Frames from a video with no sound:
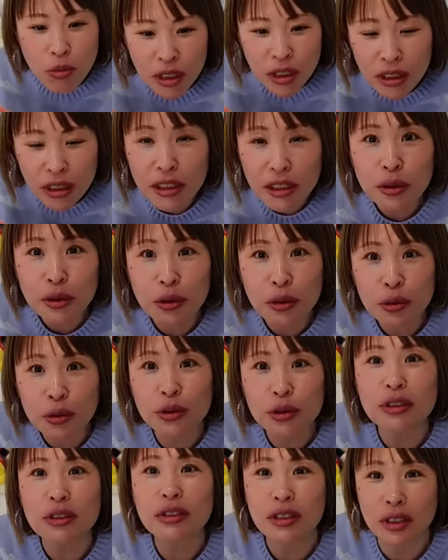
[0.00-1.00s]
りないと思う
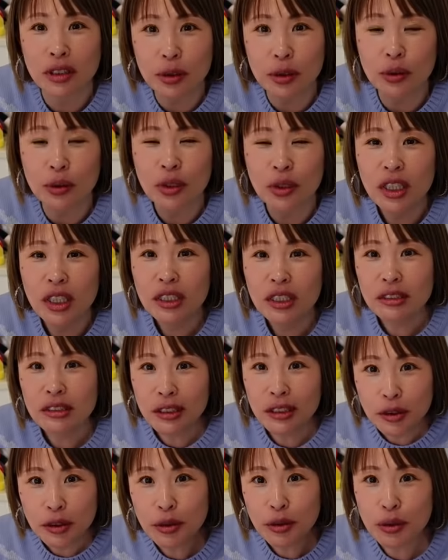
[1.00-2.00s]
んですけど、っていう
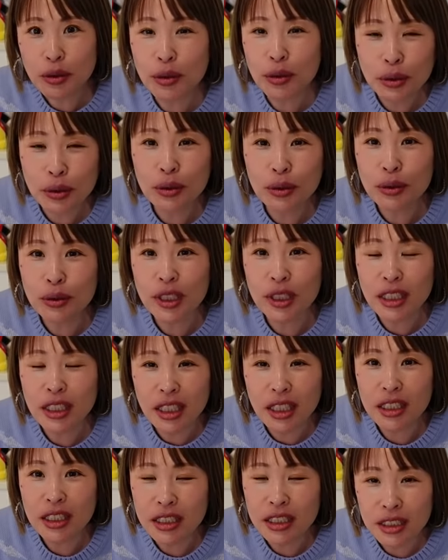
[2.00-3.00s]
ことを理
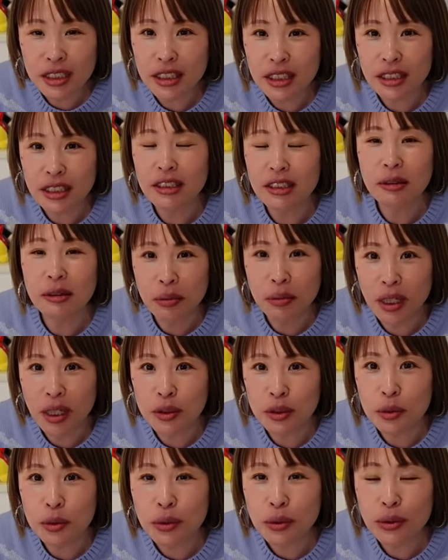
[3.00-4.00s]
解していれば、
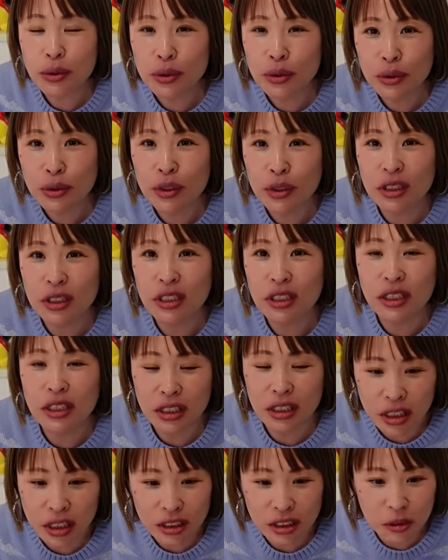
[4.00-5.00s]
どういう姿勢
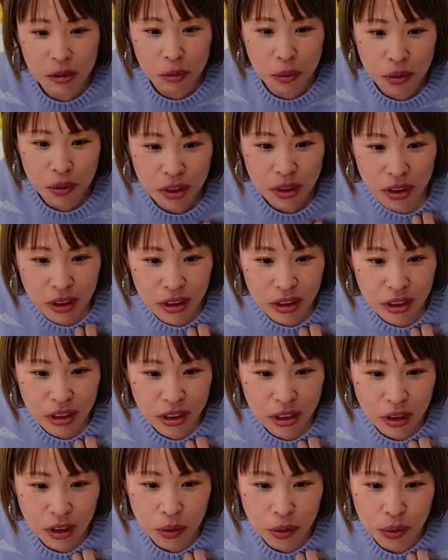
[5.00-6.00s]
で自分自身が
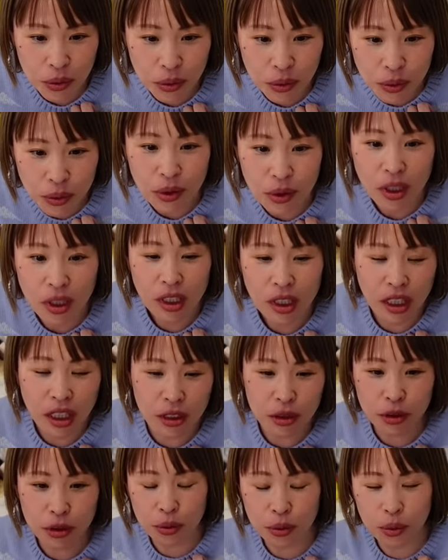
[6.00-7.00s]
日頃をあの
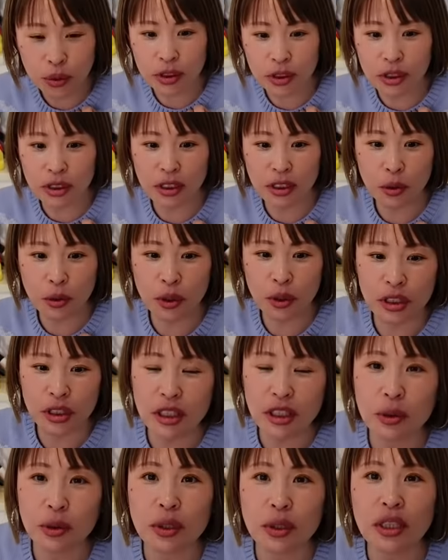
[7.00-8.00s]
過ごしていった方がいい
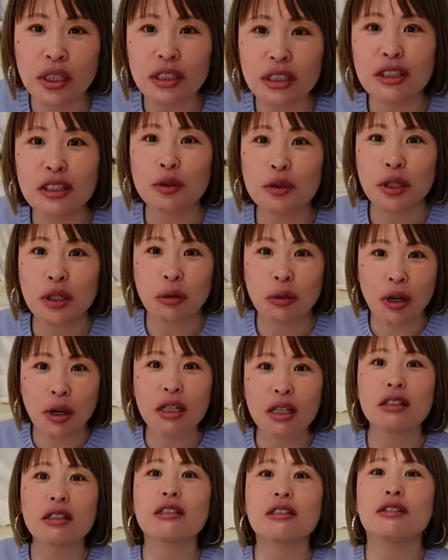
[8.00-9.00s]
のかっていうのは分
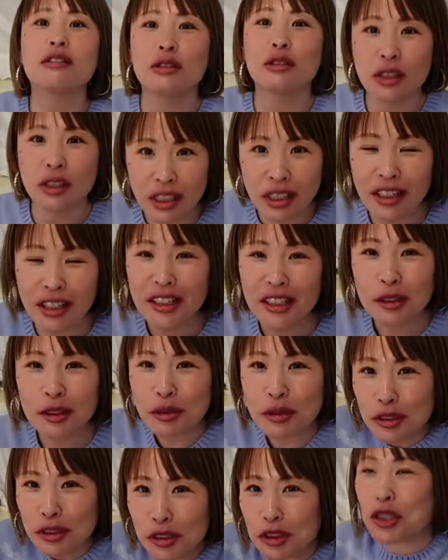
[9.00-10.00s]
かってくるから、そし
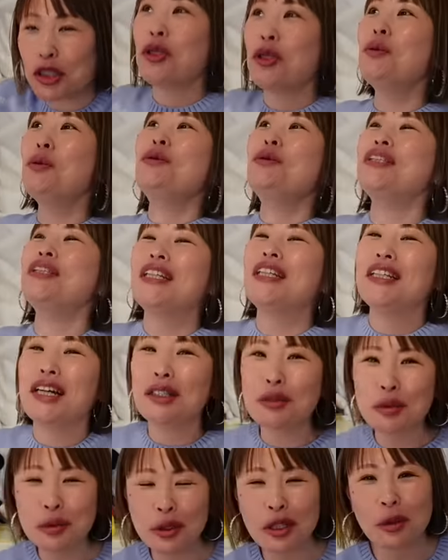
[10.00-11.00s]
たらギューンってな
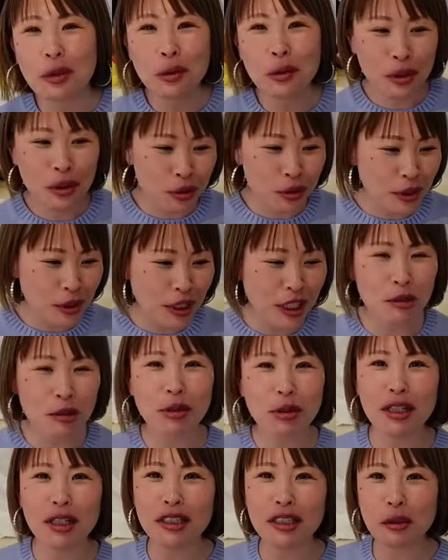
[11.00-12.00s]
るのが多いのであれ
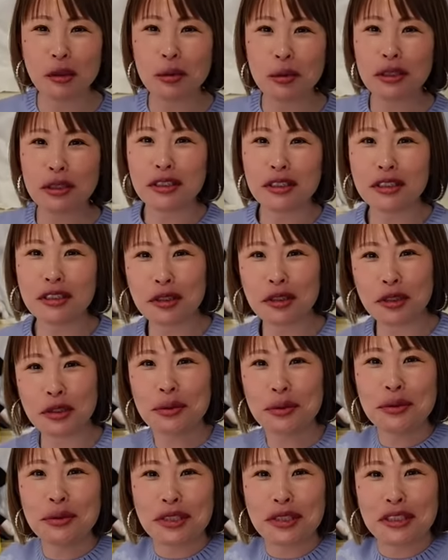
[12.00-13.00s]
ば、基本的に
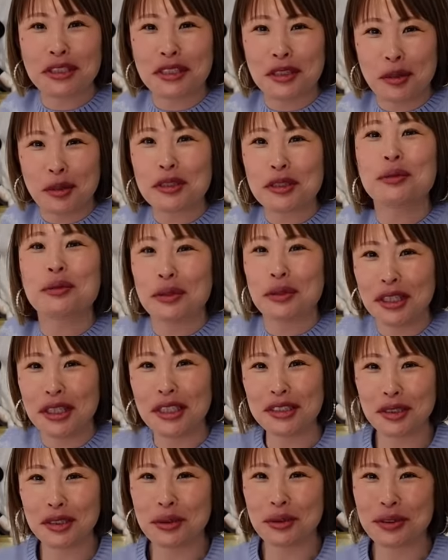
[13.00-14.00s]
ギューンってした方がいいですよね。
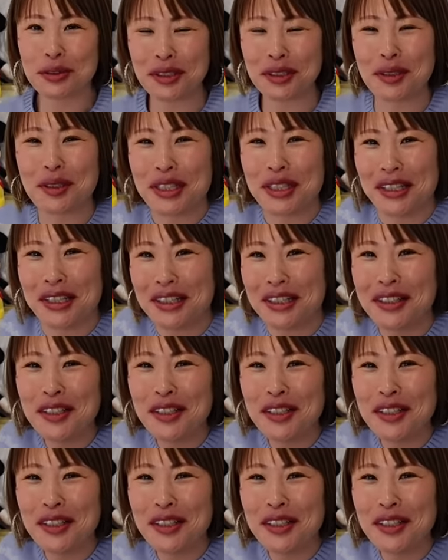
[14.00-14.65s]
ギューンっていうか、